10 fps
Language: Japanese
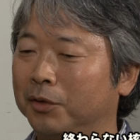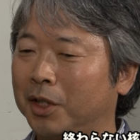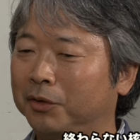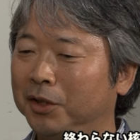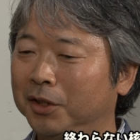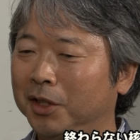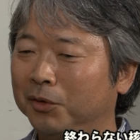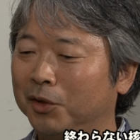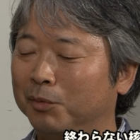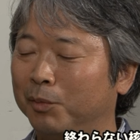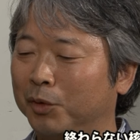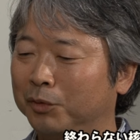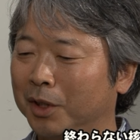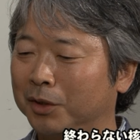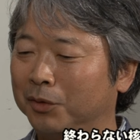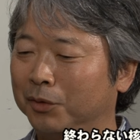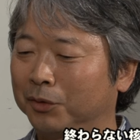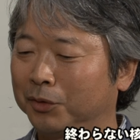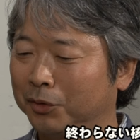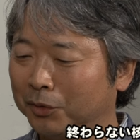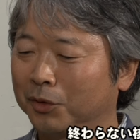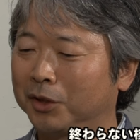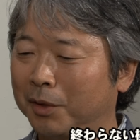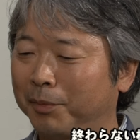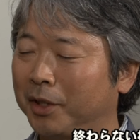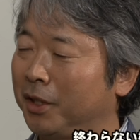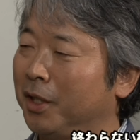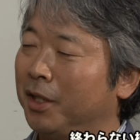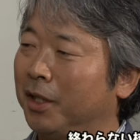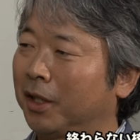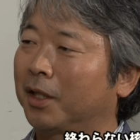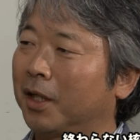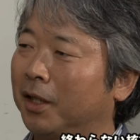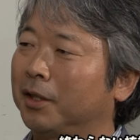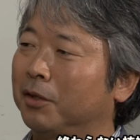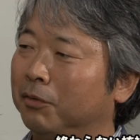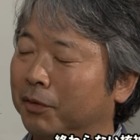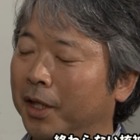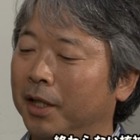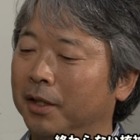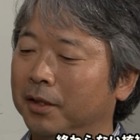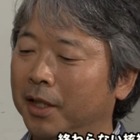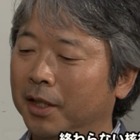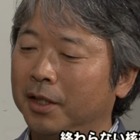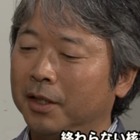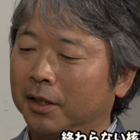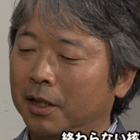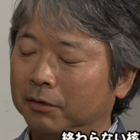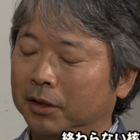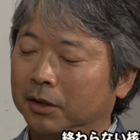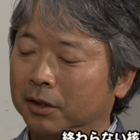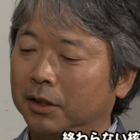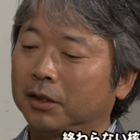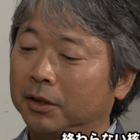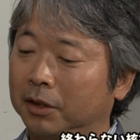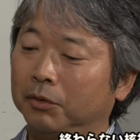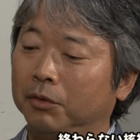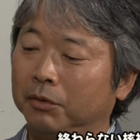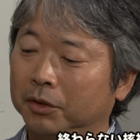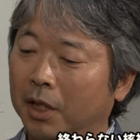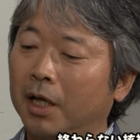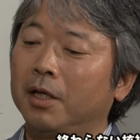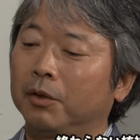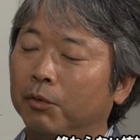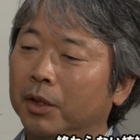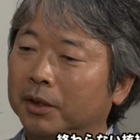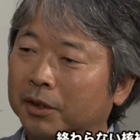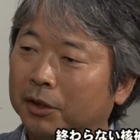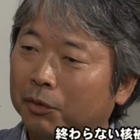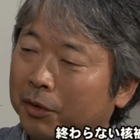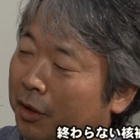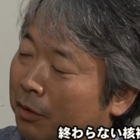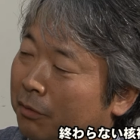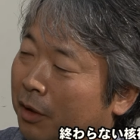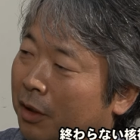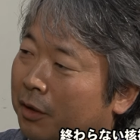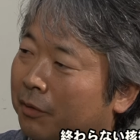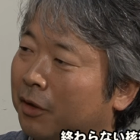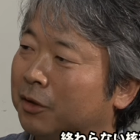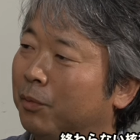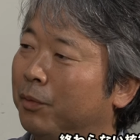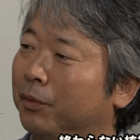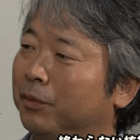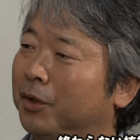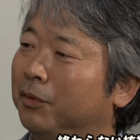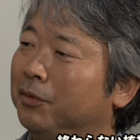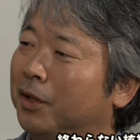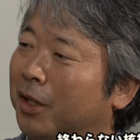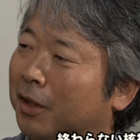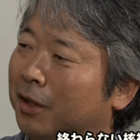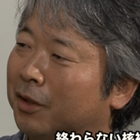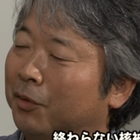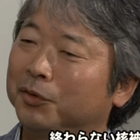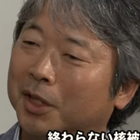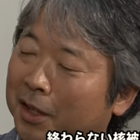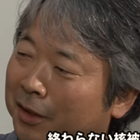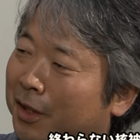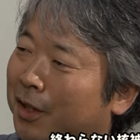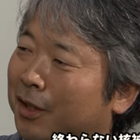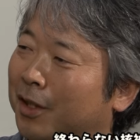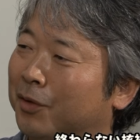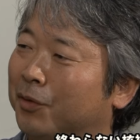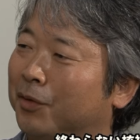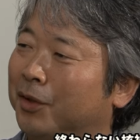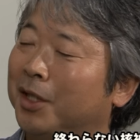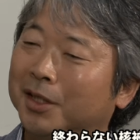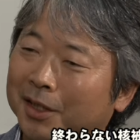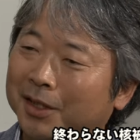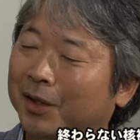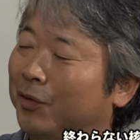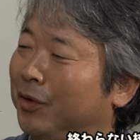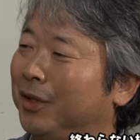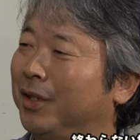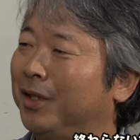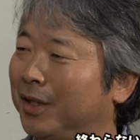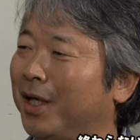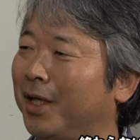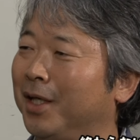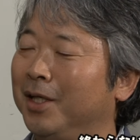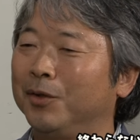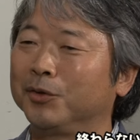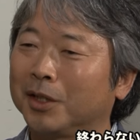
作品性というよりも僕はそのツールとしてやっぱり映画考えてるので、で川口さんたちが聞き取りをして、あこうやって聞き取りできるんだなって、私もできるんじゃないかなって、おんちゃんって元気いいってこう言って、おん